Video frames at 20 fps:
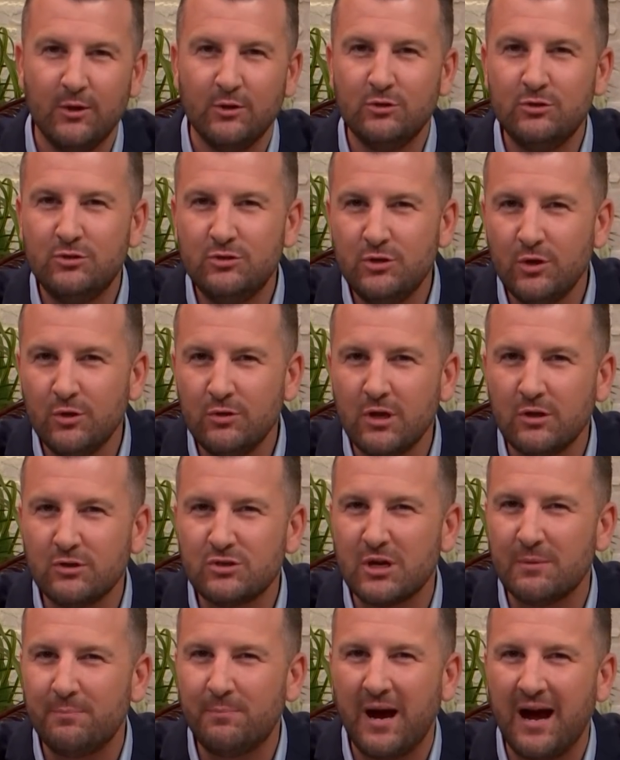Dieu ne
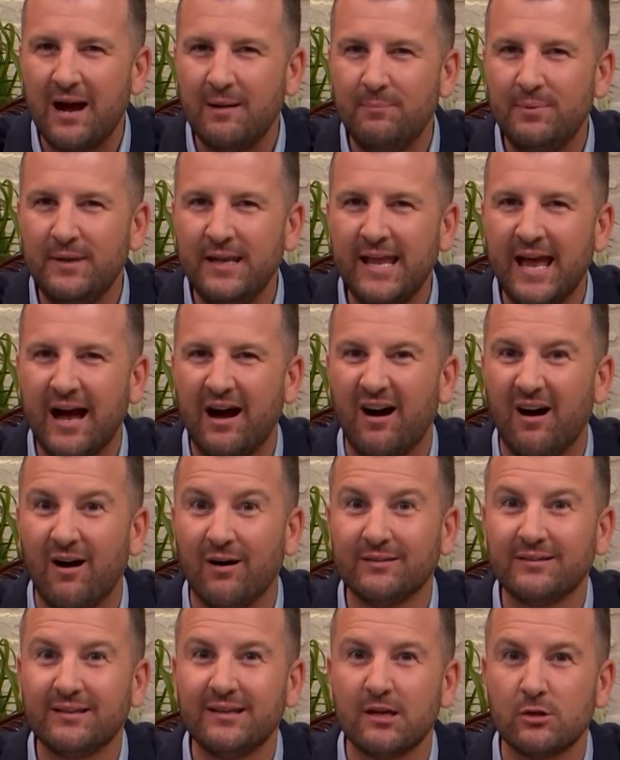nous a pas appelés à
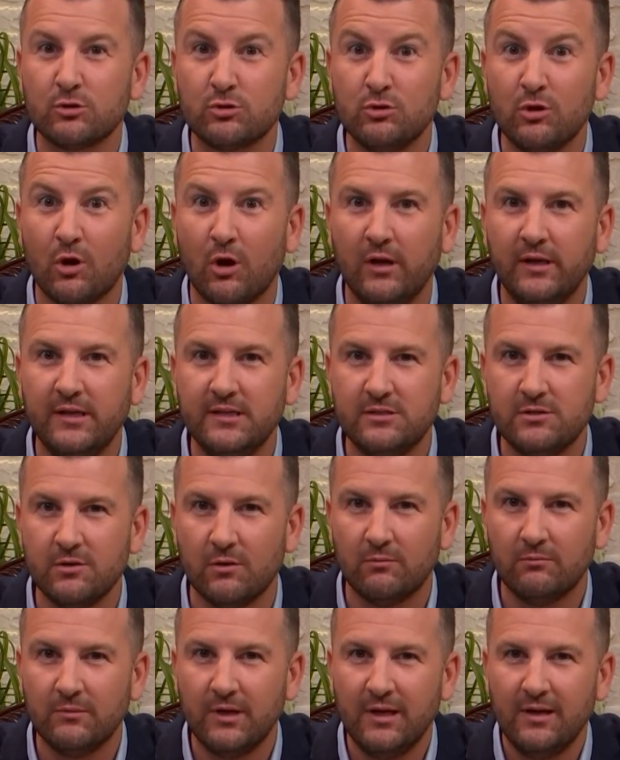entrer dans une religion.
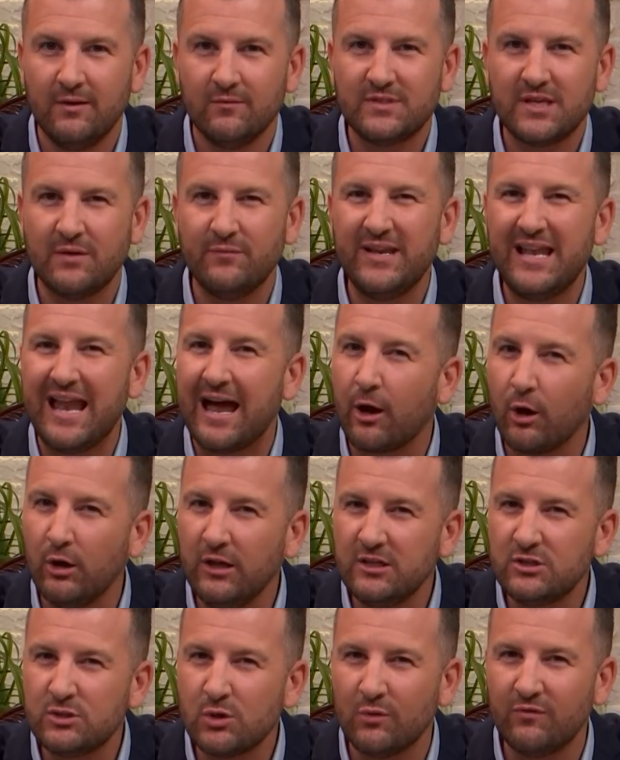Vous savez, la
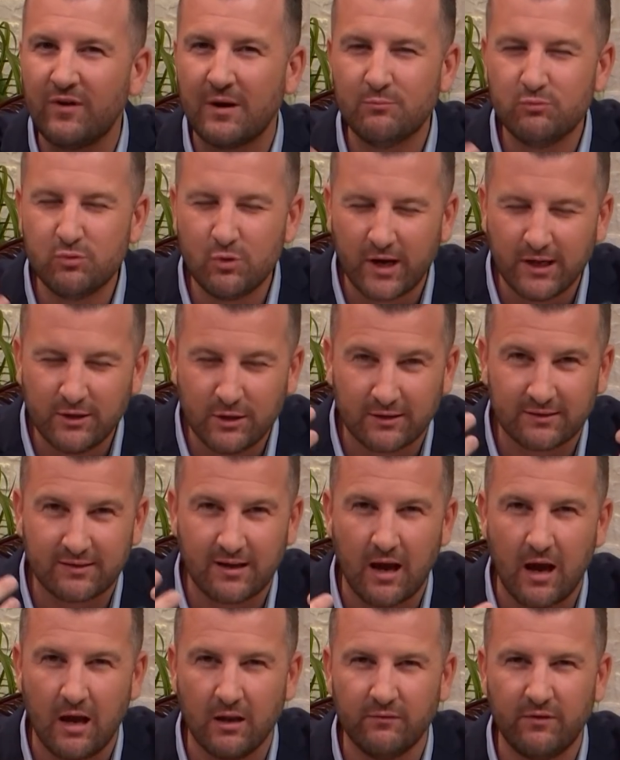religion va bourrer notre
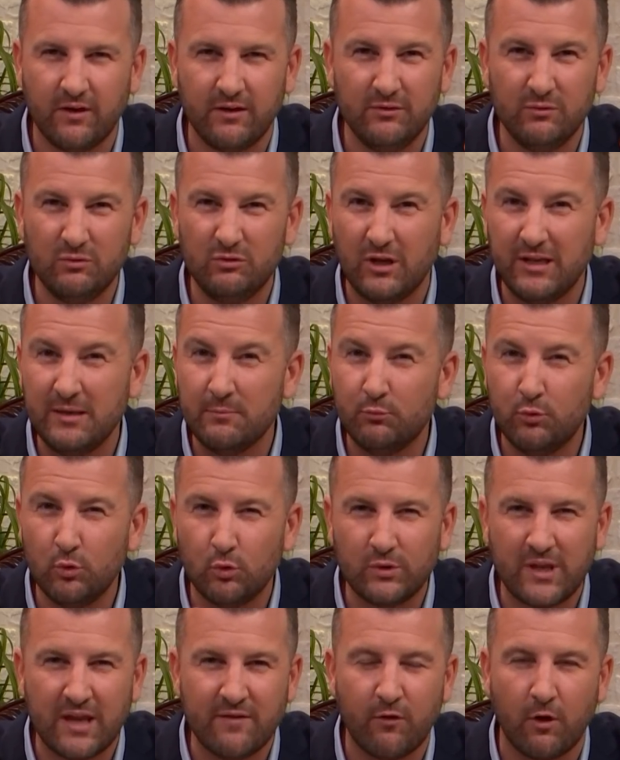crâne, va nous donner
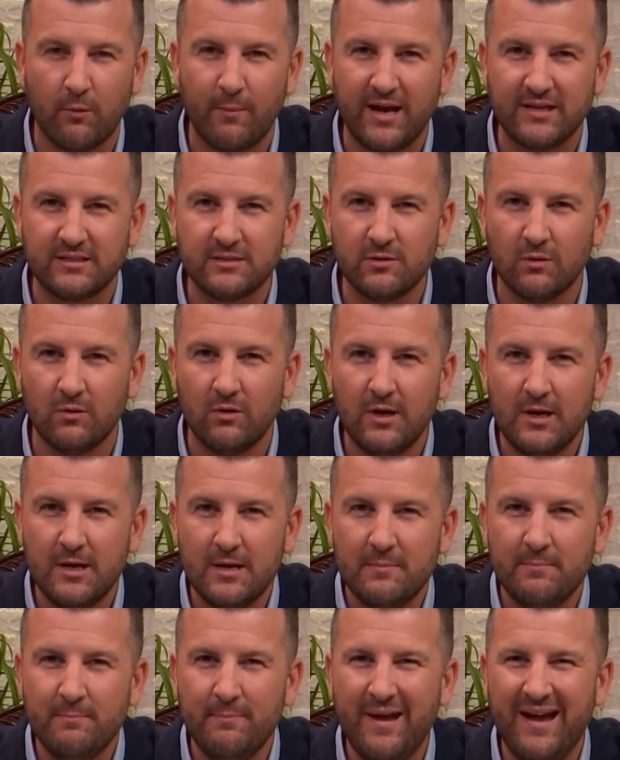beaucoup d'informations,
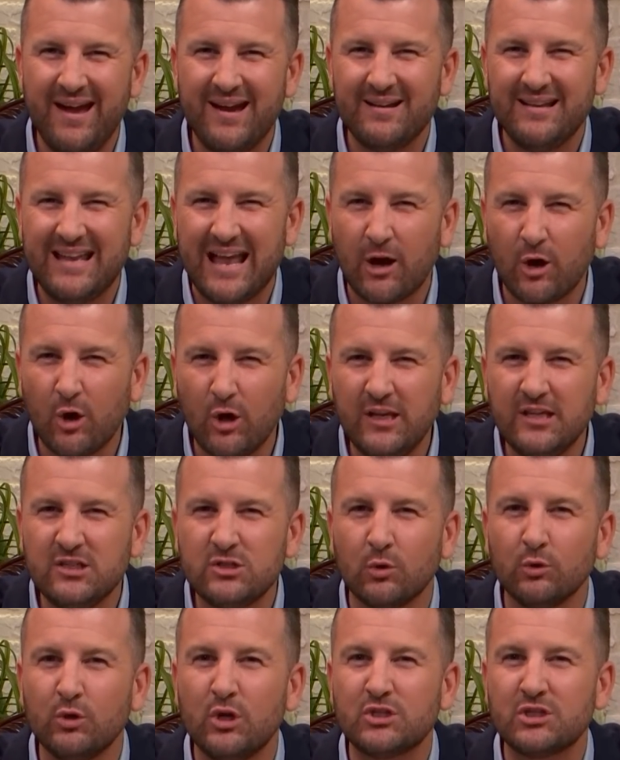mais la
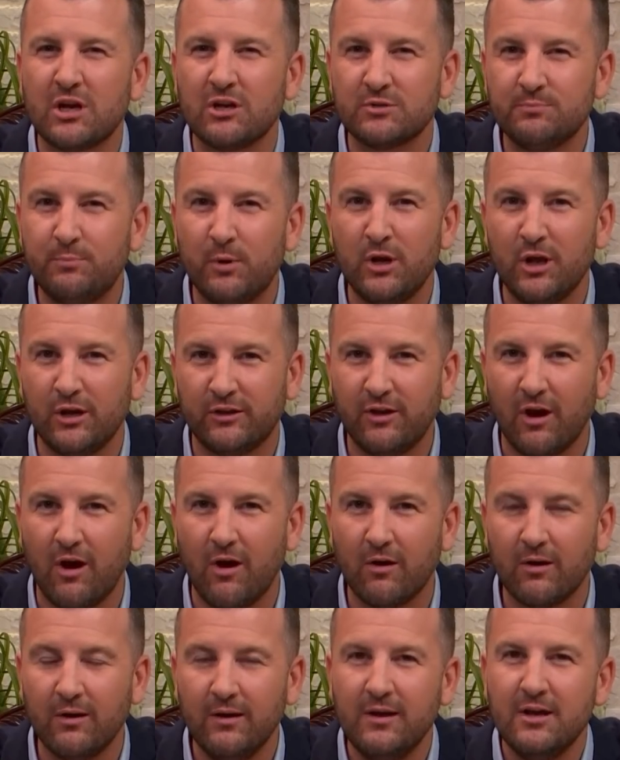religion ne change pas le
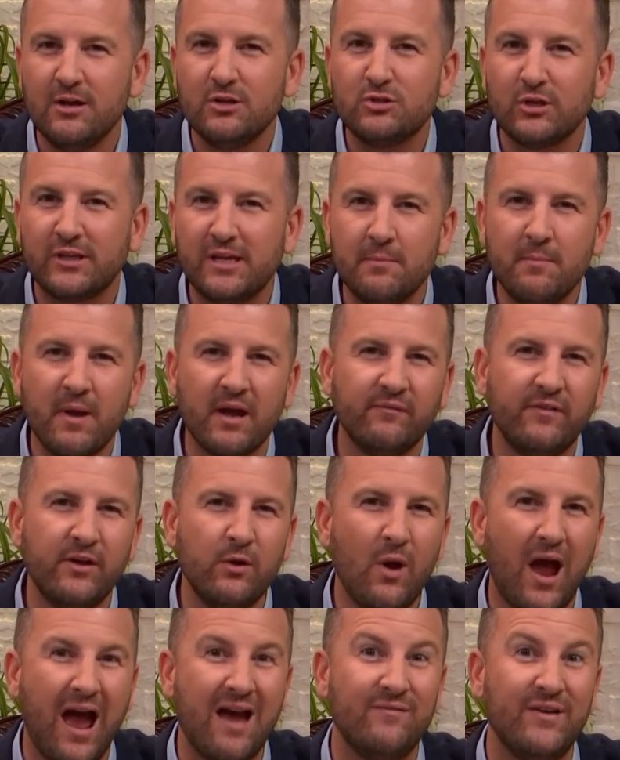cœur ce qui est
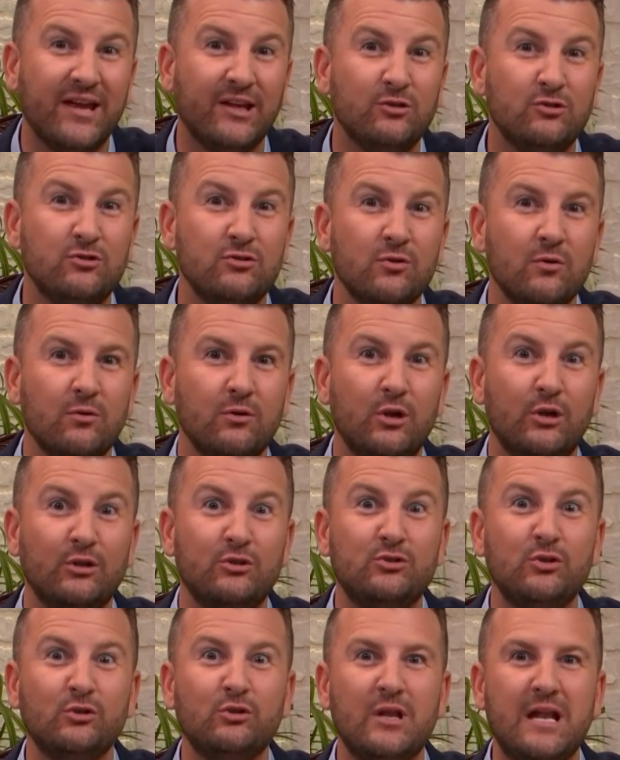merveilleux avec Dieu, le
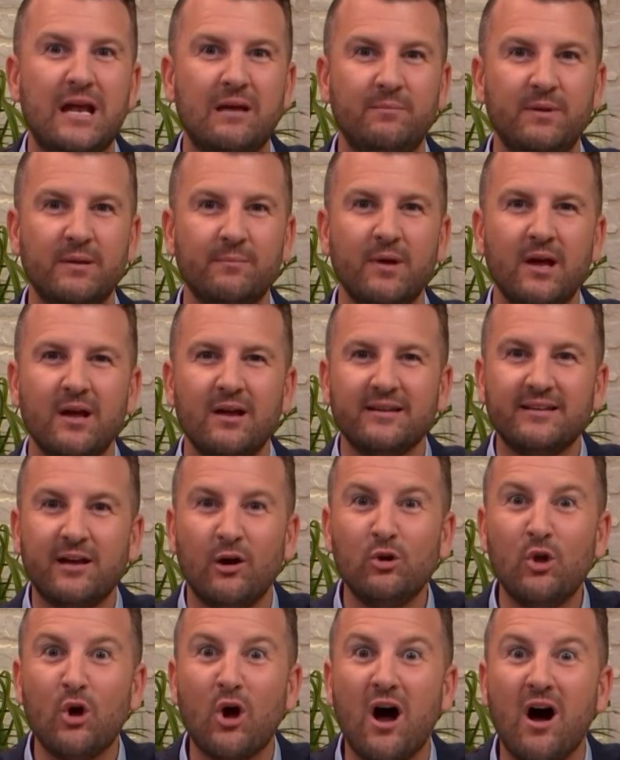Dieu de la Bible,
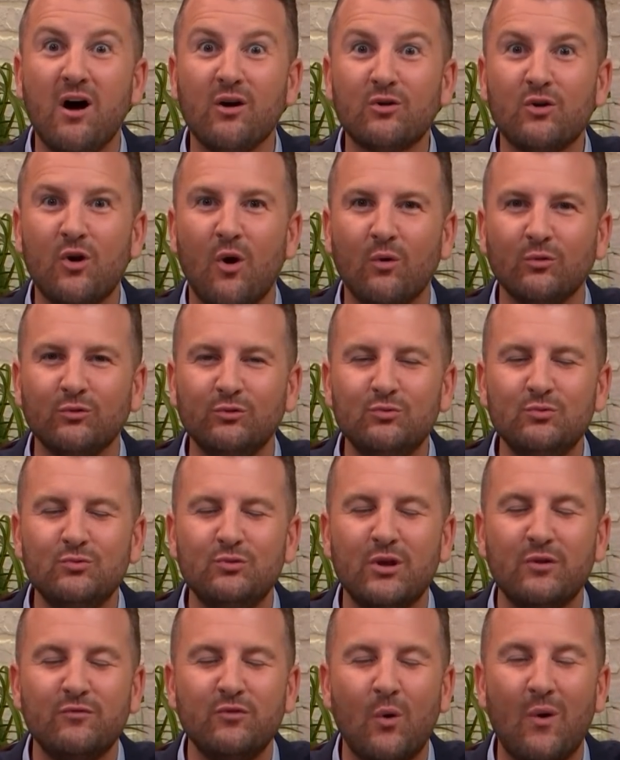quand le rencontre, nous
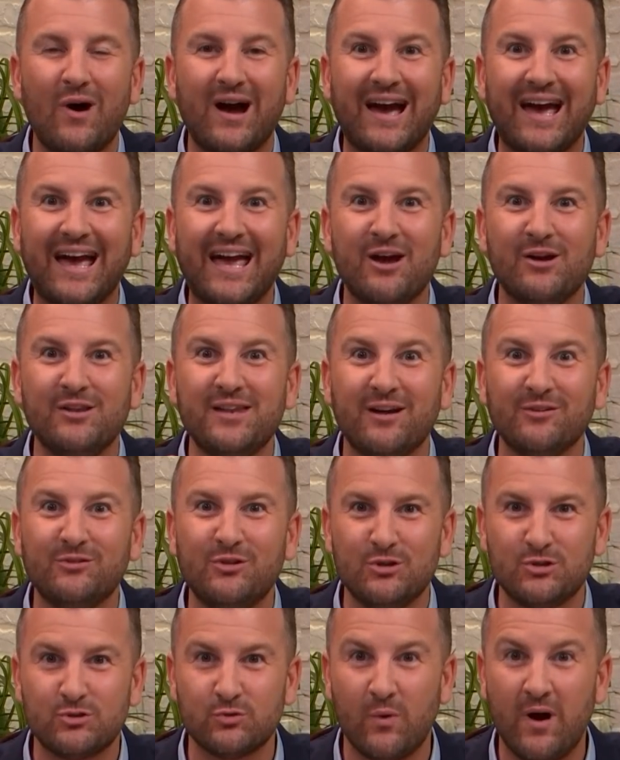devenons rayonnants
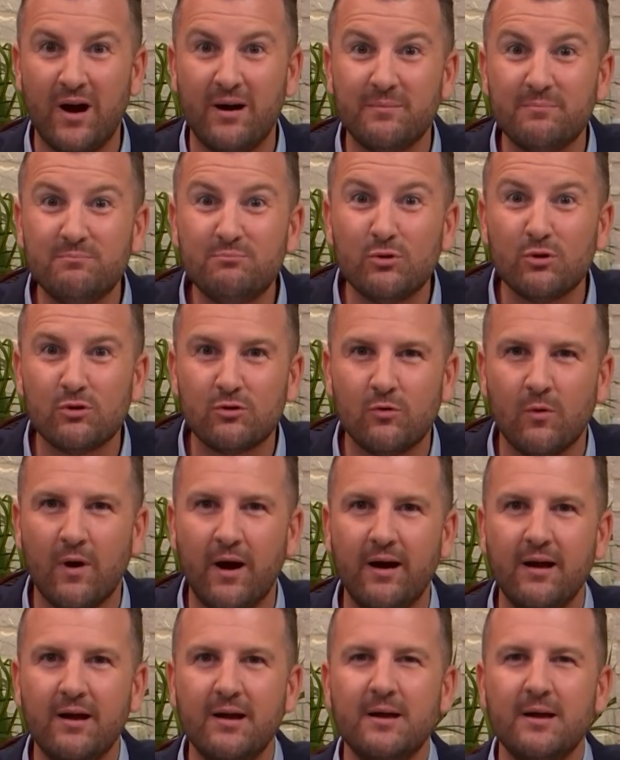de joie. Pourquoi?